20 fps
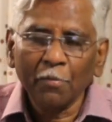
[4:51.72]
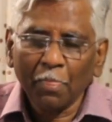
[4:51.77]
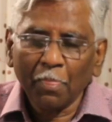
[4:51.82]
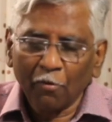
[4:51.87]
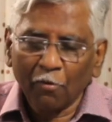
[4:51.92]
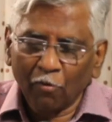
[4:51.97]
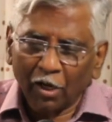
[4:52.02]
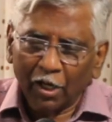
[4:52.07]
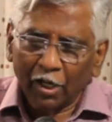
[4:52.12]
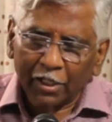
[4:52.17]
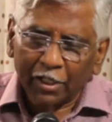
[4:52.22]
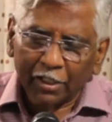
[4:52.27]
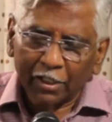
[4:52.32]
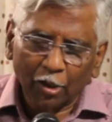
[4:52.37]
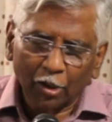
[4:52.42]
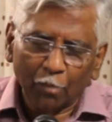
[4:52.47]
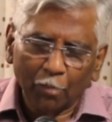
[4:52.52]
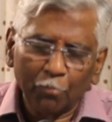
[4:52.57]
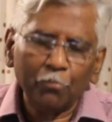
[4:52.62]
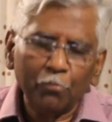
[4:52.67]
వాళ్ళ యొక్క
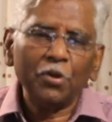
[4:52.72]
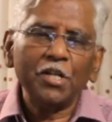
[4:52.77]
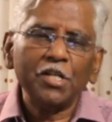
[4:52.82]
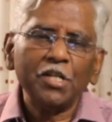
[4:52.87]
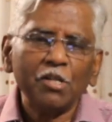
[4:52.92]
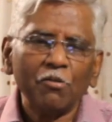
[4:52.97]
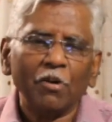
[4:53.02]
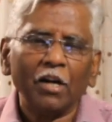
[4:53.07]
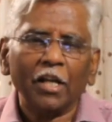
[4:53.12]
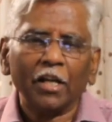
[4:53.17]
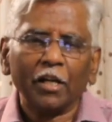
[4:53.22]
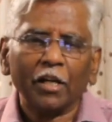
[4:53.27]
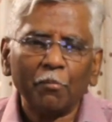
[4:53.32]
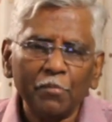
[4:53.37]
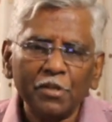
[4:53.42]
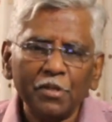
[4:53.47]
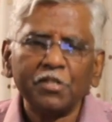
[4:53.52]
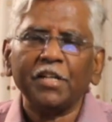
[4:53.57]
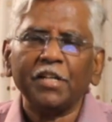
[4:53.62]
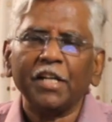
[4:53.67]
తప్పు నుంచి వాళ్ళ యొక్క
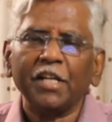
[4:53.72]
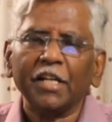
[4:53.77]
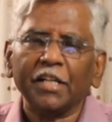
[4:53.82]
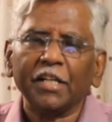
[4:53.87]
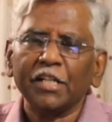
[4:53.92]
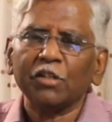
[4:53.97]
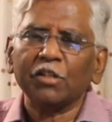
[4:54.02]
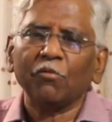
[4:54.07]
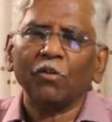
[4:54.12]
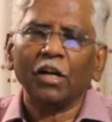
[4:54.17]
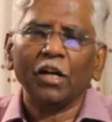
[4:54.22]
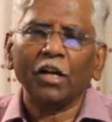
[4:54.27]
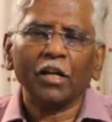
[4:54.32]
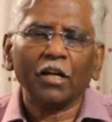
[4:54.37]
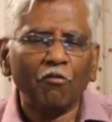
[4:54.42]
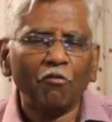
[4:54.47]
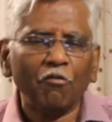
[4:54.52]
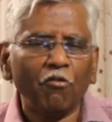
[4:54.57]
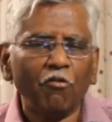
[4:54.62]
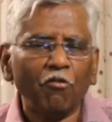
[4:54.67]
మిస్టేక్ నుంచి వాళ్ళ యొక్క
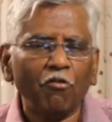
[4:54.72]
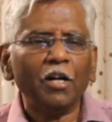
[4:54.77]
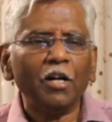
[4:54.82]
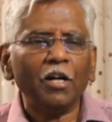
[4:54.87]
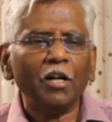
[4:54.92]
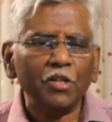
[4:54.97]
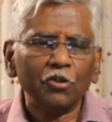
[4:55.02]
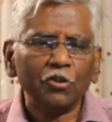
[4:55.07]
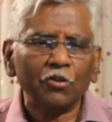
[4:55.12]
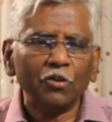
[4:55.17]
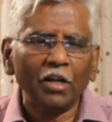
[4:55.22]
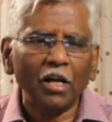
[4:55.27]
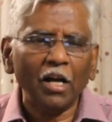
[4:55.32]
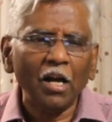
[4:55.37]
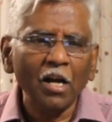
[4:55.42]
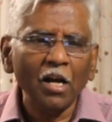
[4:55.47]
ఫాల్ట్ నుంచి కూడా